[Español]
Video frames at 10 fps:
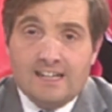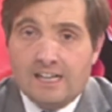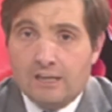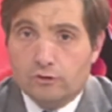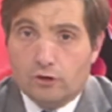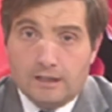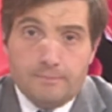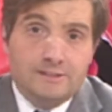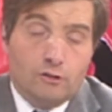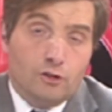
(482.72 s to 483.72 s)
a otros
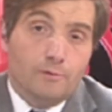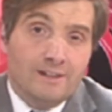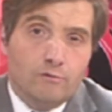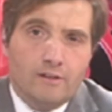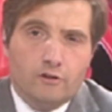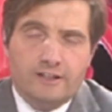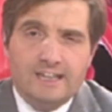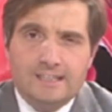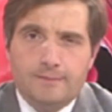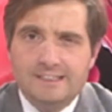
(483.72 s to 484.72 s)
ámbitos no vinculados
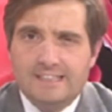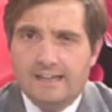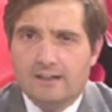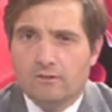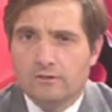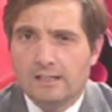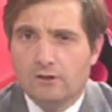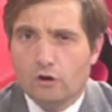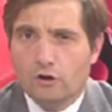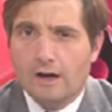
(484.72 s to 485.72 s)
directamente con el
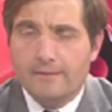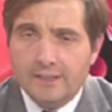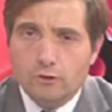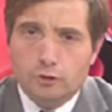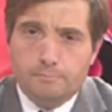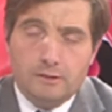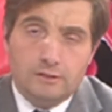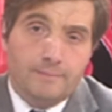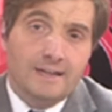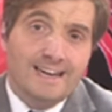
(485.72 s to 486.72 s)
coronavirus, pero
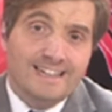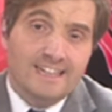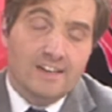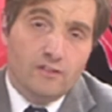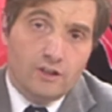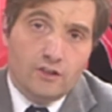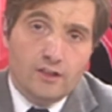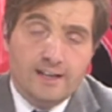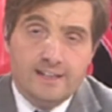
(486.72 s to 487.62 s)
también hay quien dice